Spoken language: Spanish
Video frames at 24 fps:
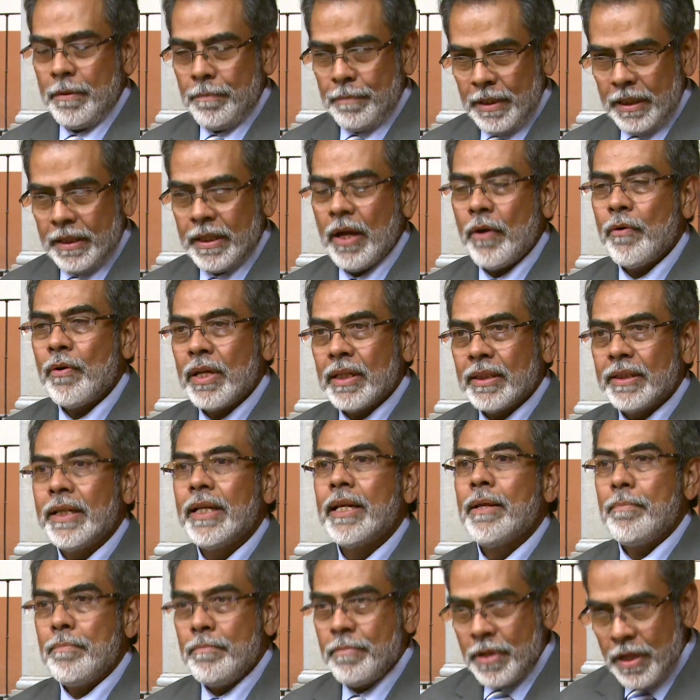invitaron a
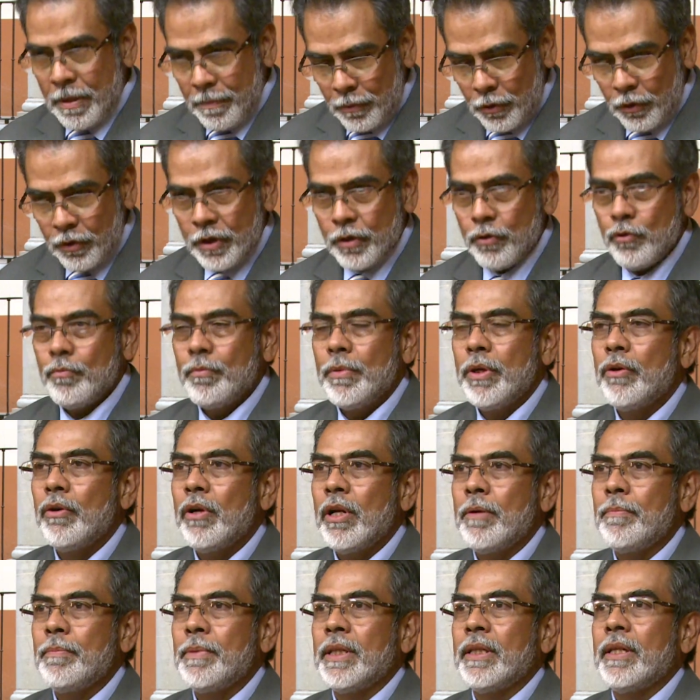ser miembro de número,
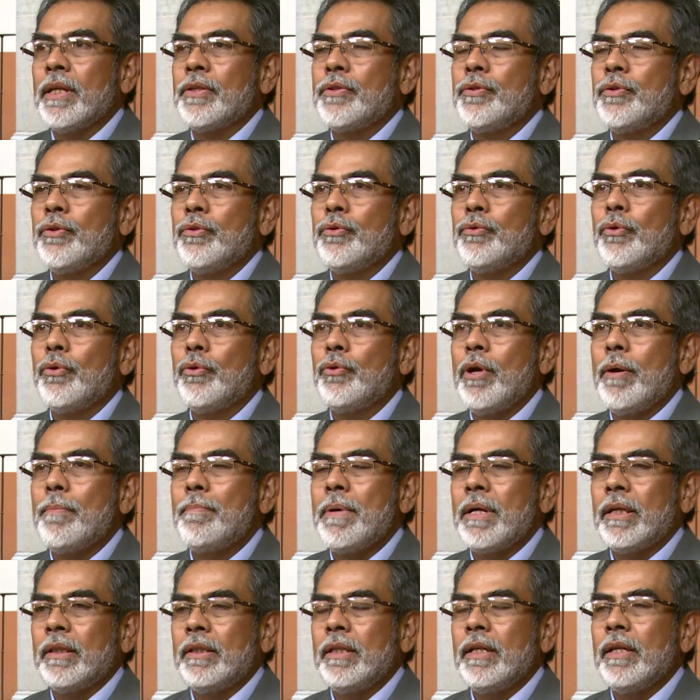la invitación surgió a
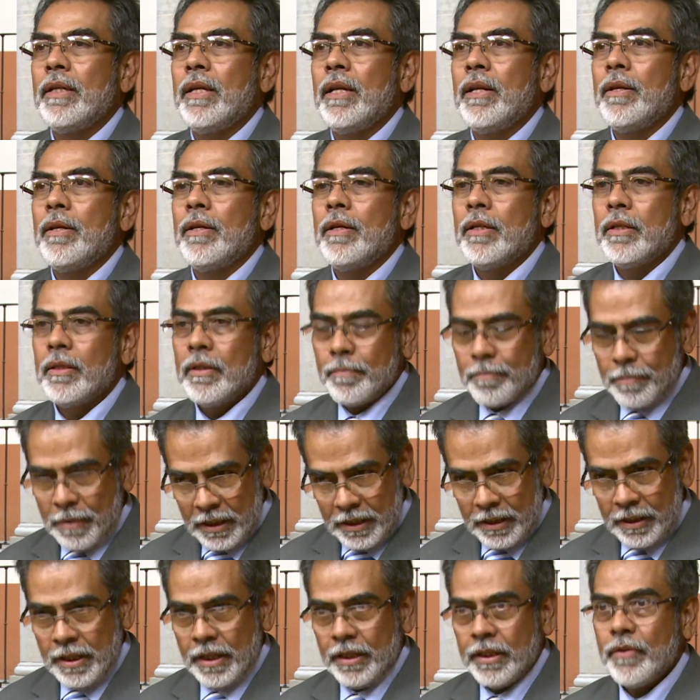partir del
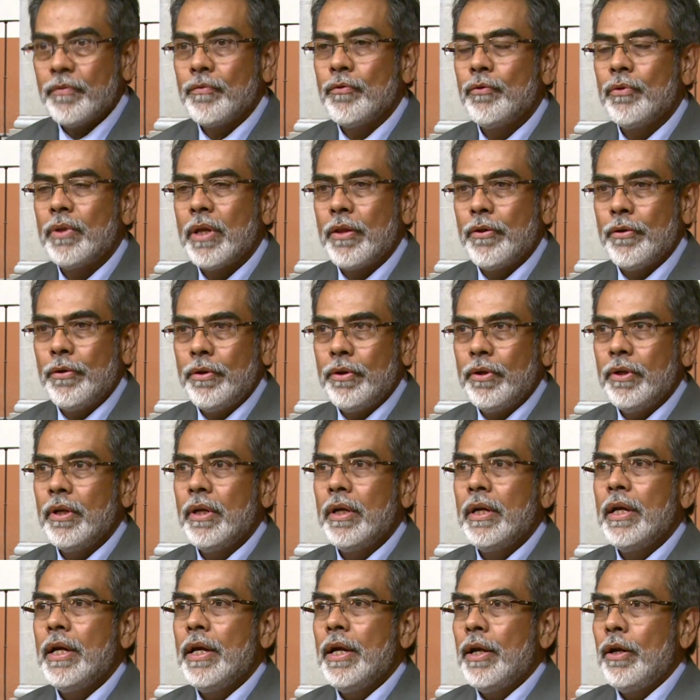presidente fundador,
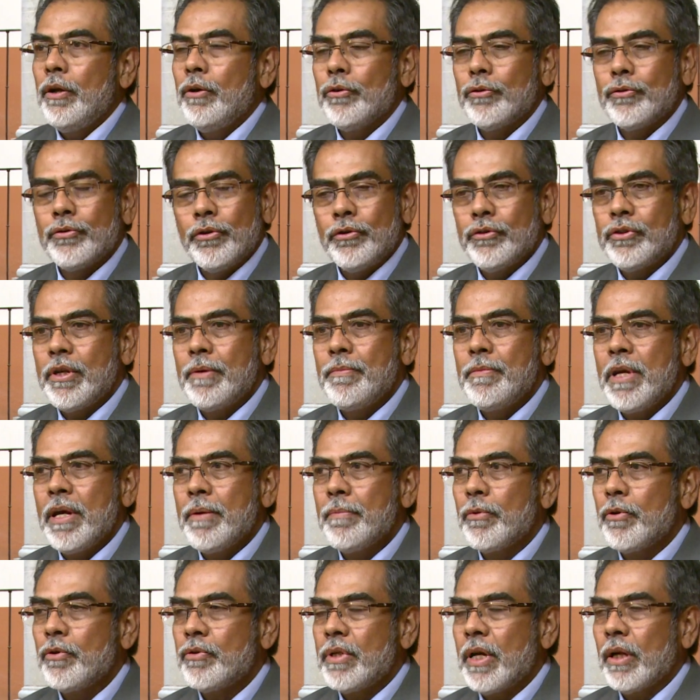los 11
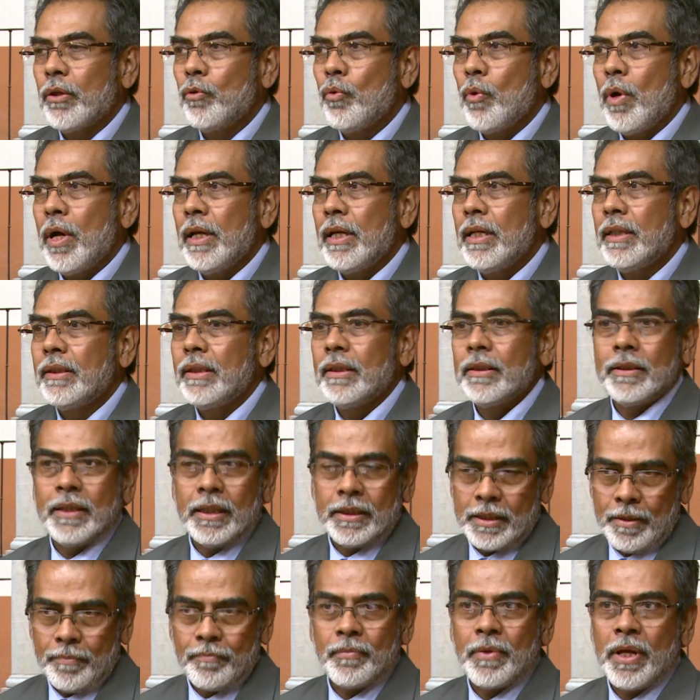miembros actuales este,
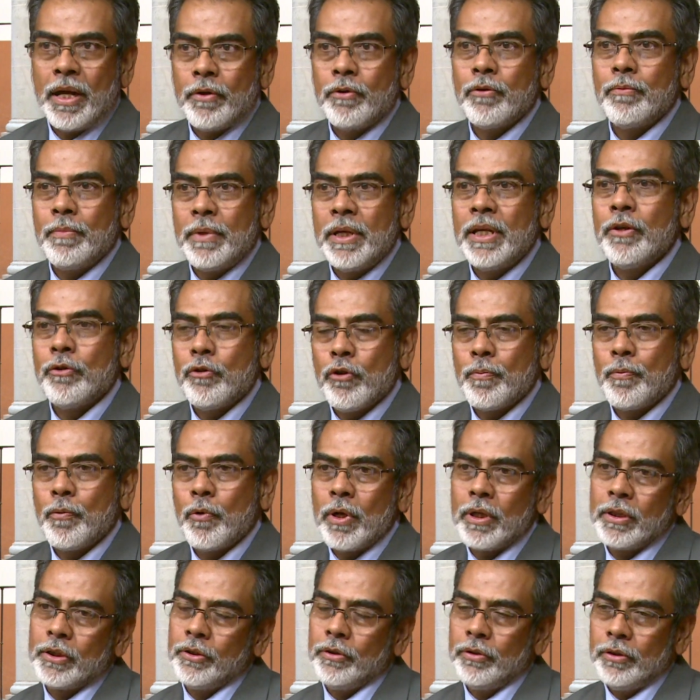aceptaron mi
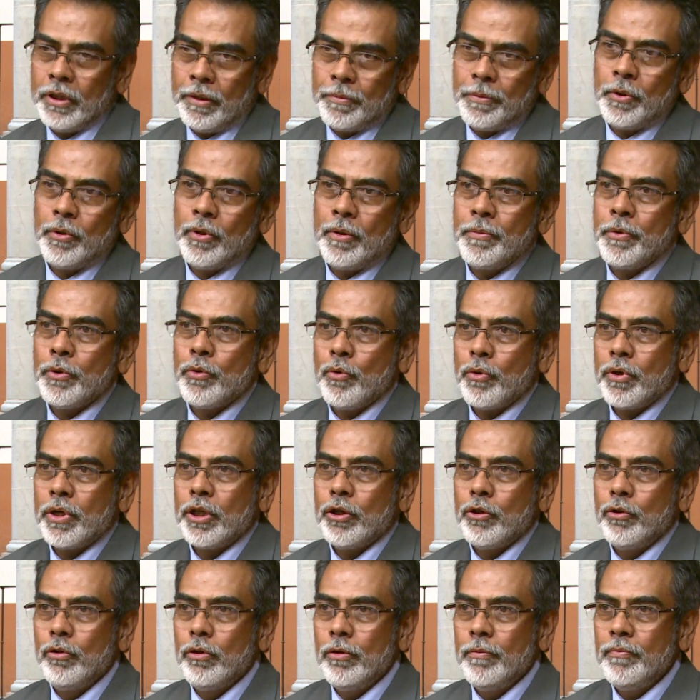incorporación debido a mi
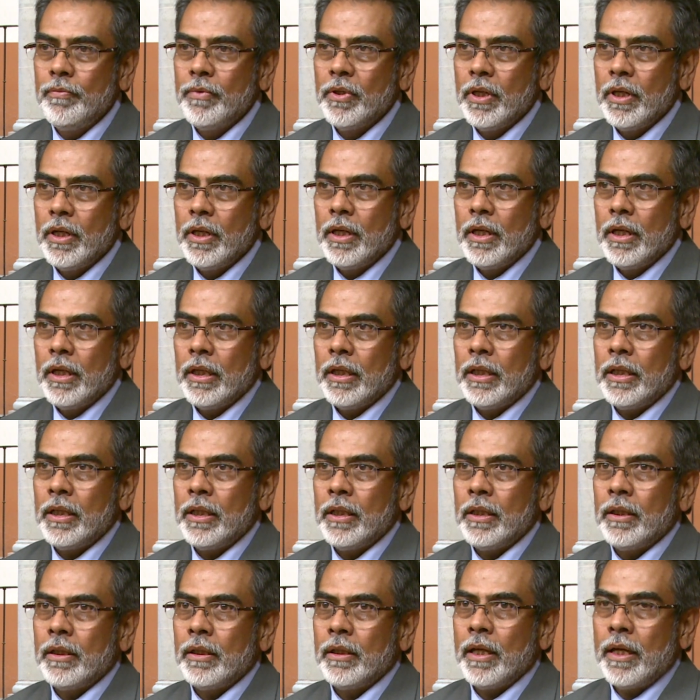currículum
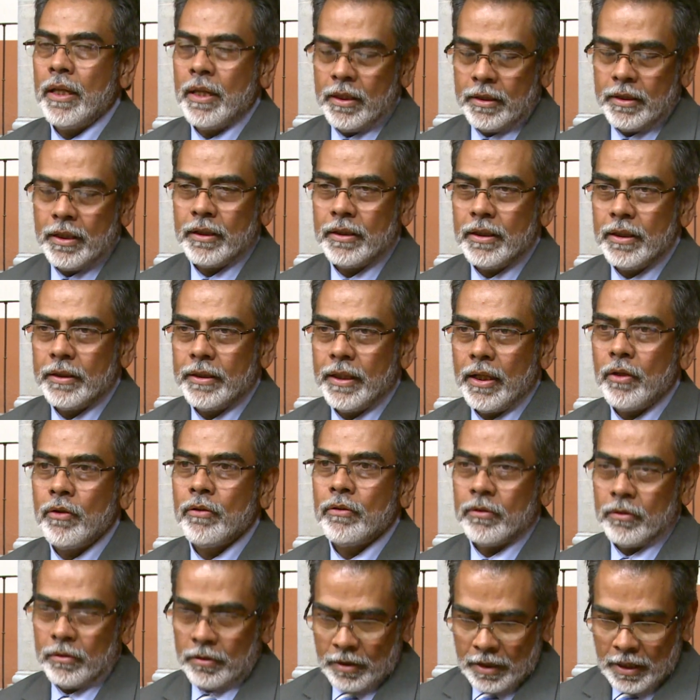y he de ser
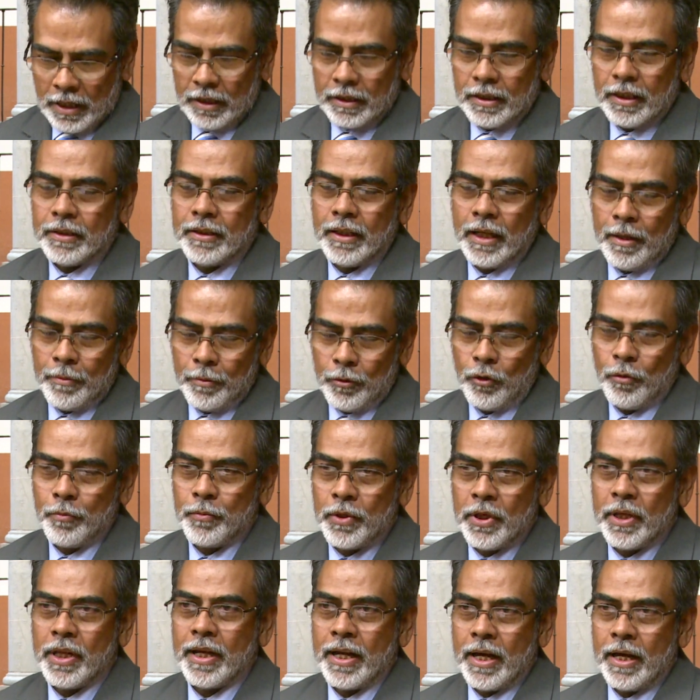sincero, gracias a la
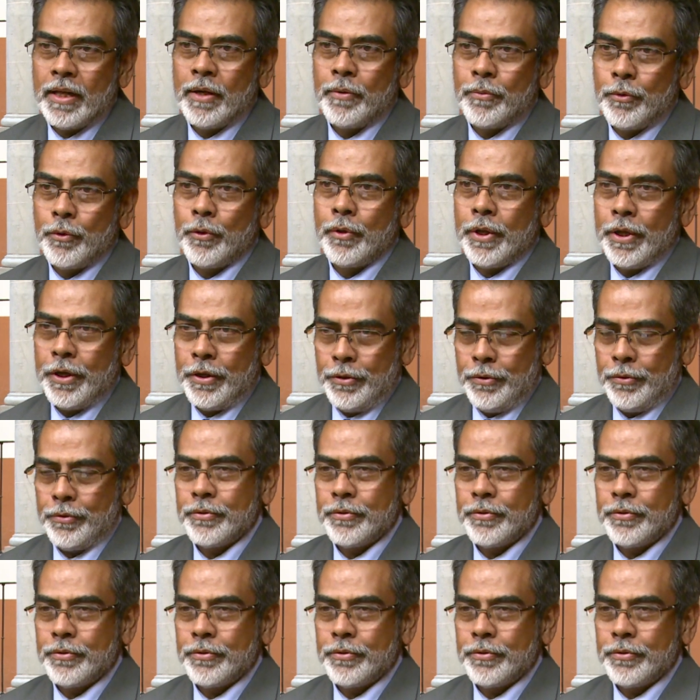bonomía de cada uno de ellos.